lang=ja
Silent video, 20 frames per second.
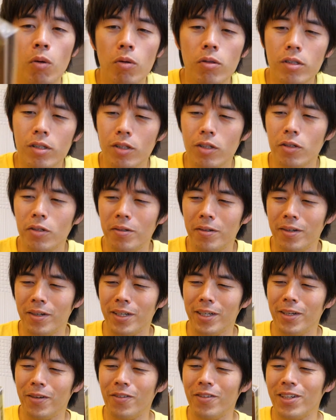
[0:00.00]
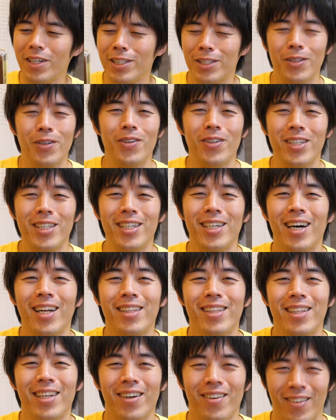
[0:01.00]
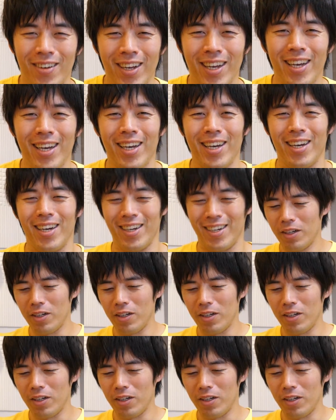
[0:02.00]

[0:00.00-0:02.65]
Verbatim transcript: ほんといろんな商品あったよね。